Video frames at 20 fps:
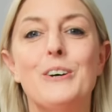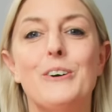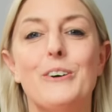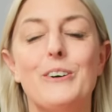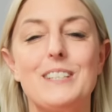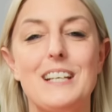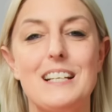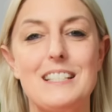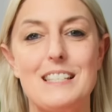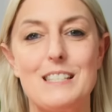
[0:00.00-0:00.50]

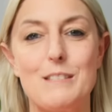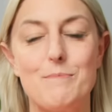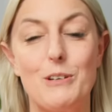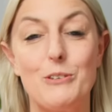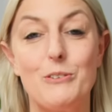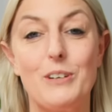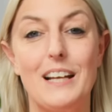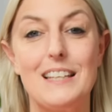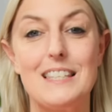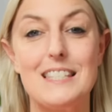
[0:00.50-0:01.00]
Und das ist immer
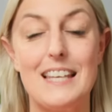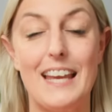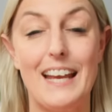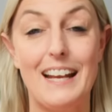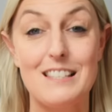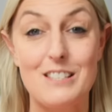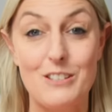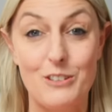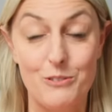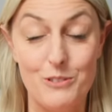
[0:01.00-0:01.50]
nur ganz
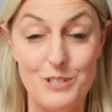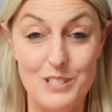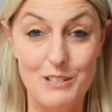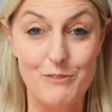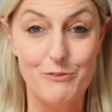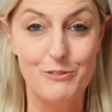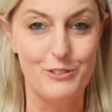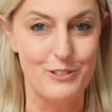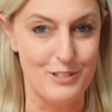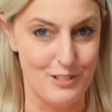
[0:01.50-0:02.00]

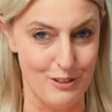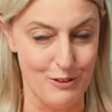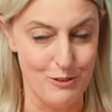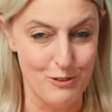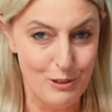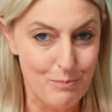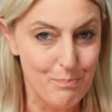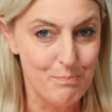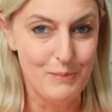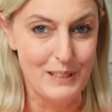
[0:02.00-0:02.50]
exklusiv für unsere
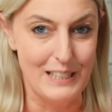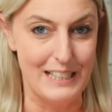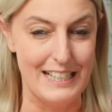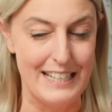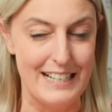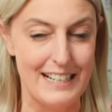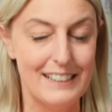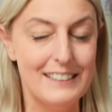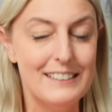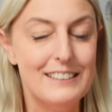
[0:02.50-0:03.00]

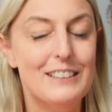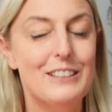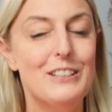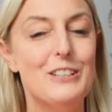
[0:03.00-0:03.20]
Clubmitglieder.